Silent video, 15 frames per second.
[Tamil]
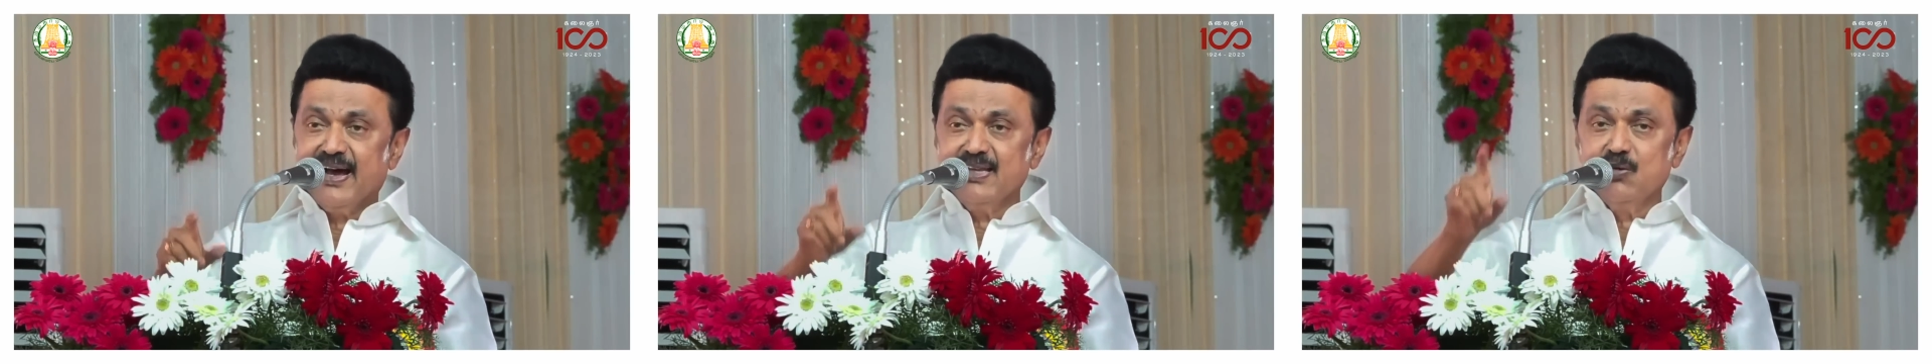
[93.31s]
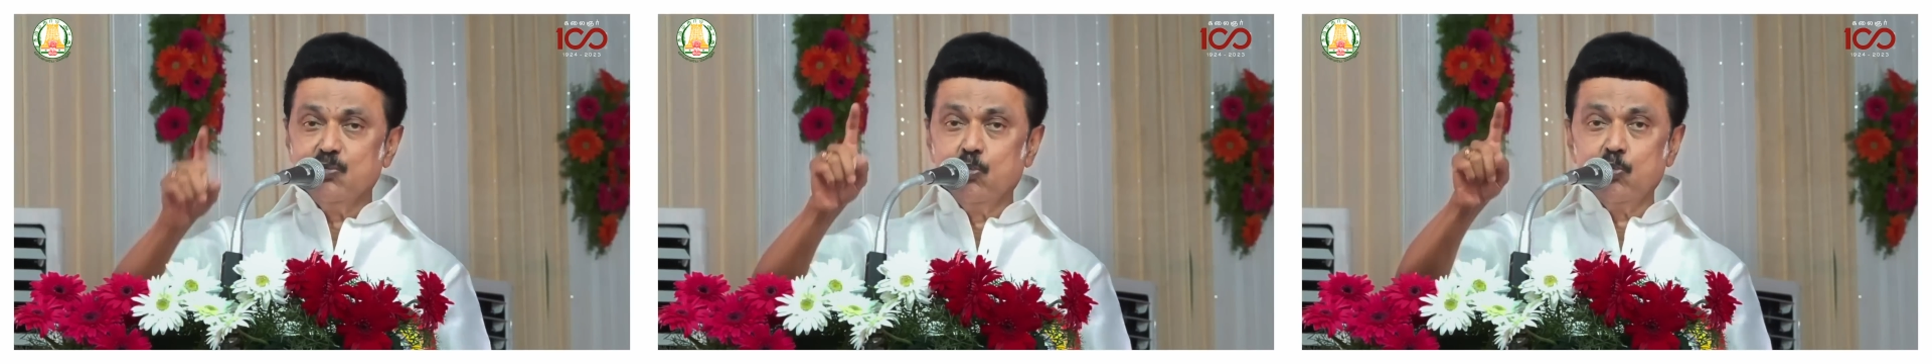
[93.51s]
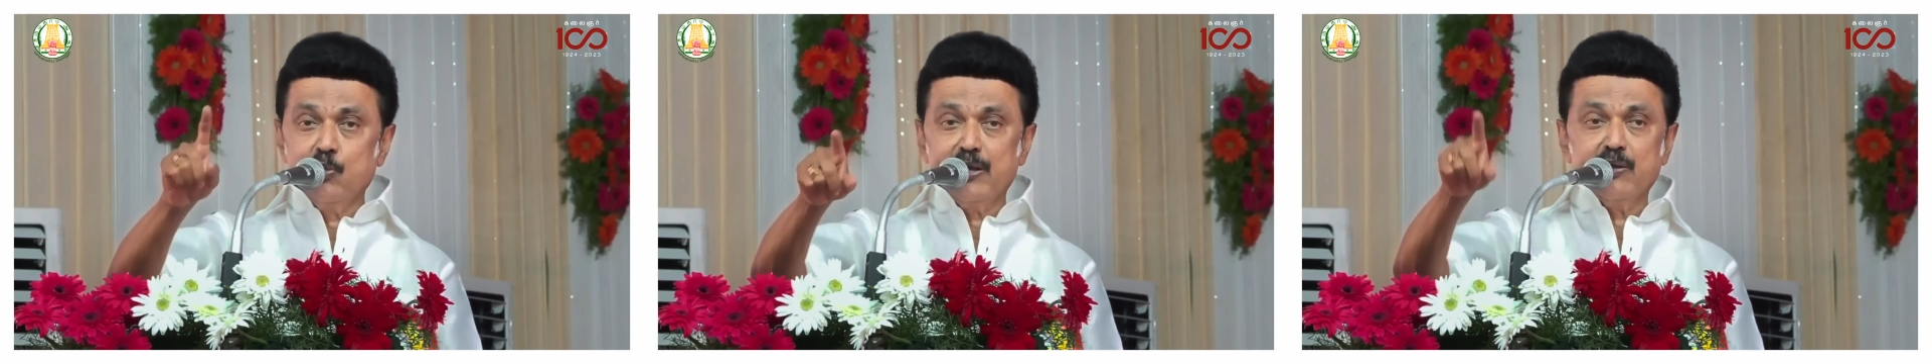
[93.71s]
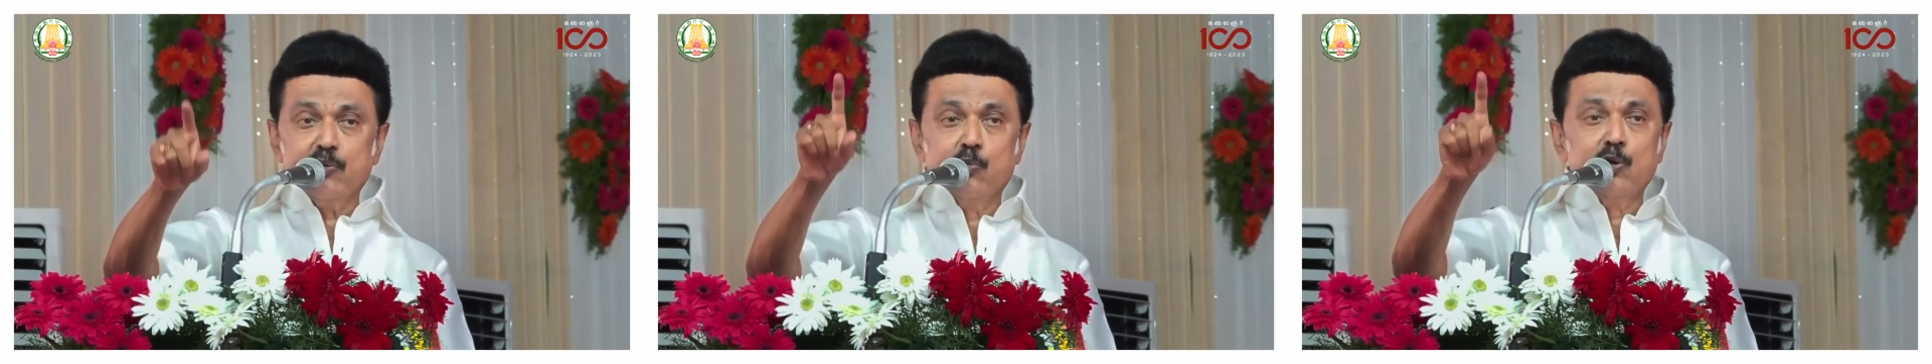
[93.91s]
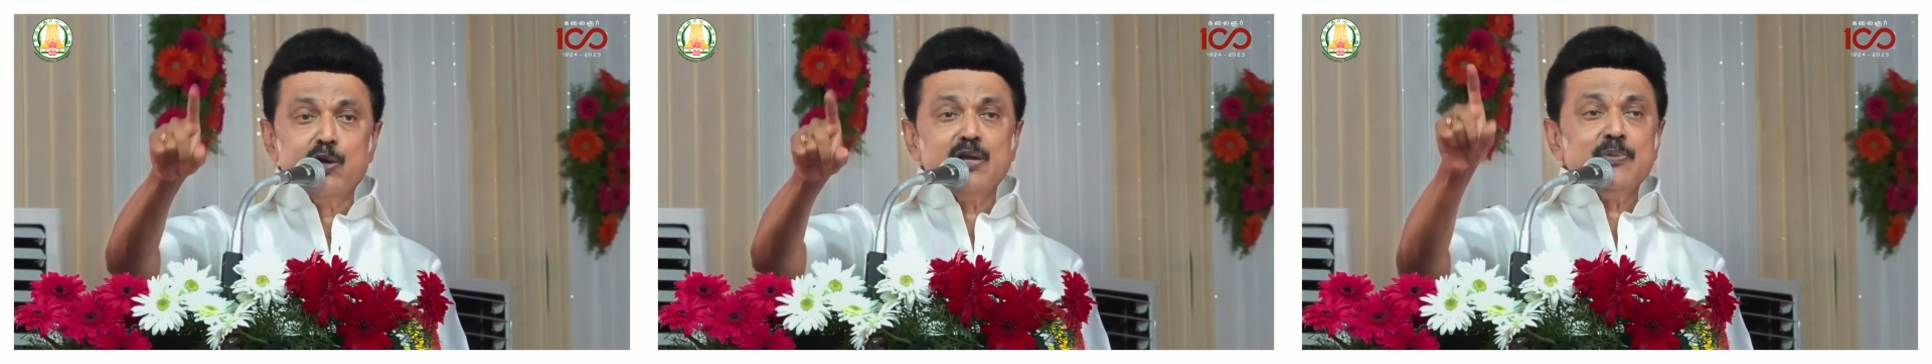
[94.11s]
அது உங்களுடைய
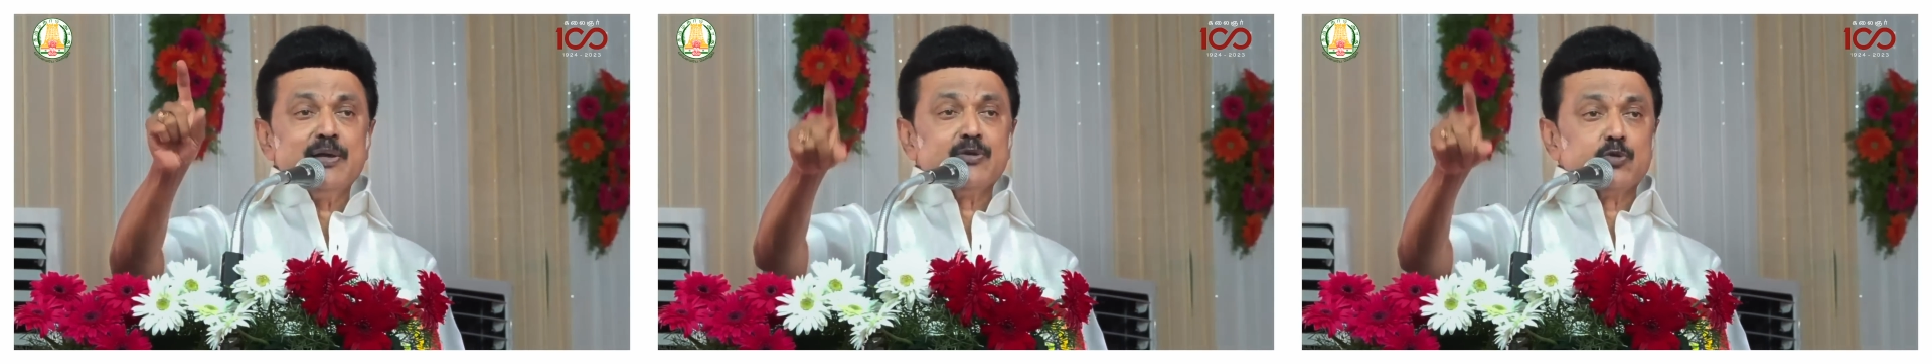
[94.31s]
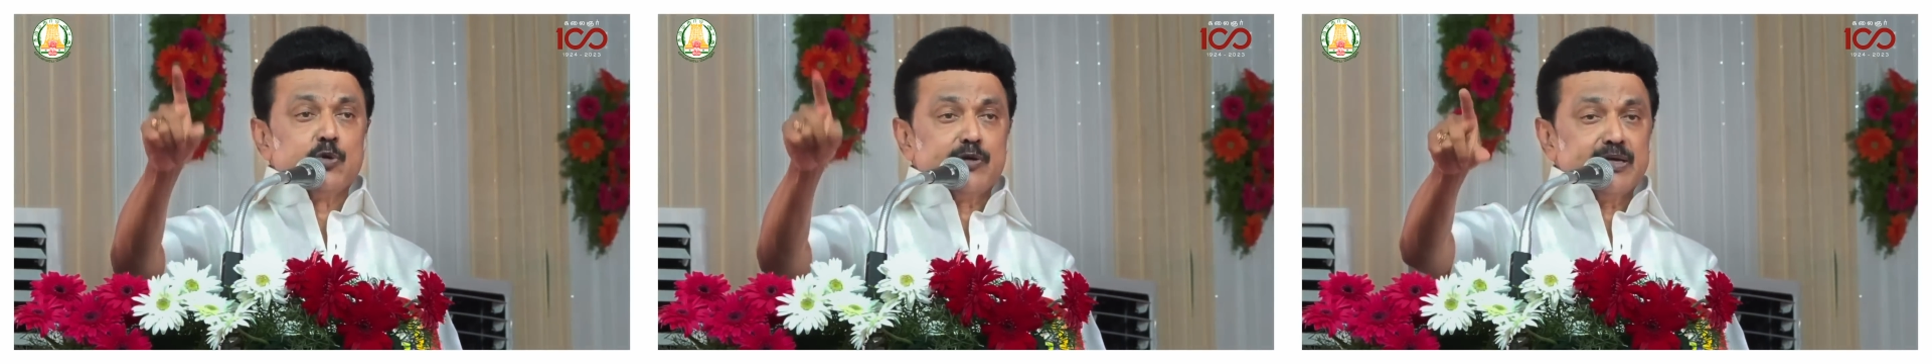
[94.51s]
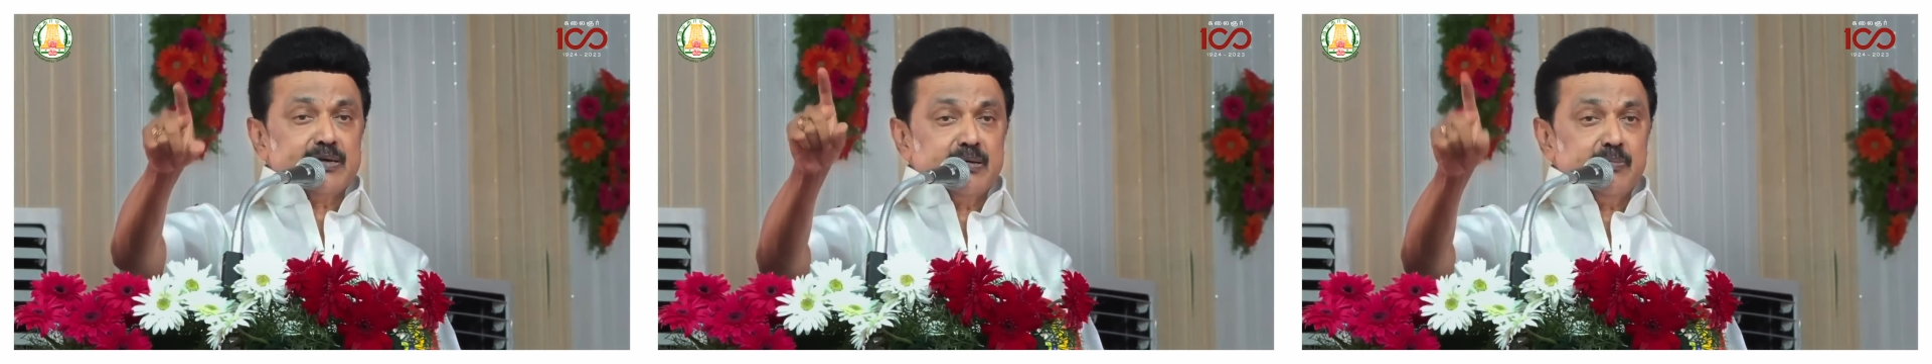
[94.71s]
உரிமை தொகை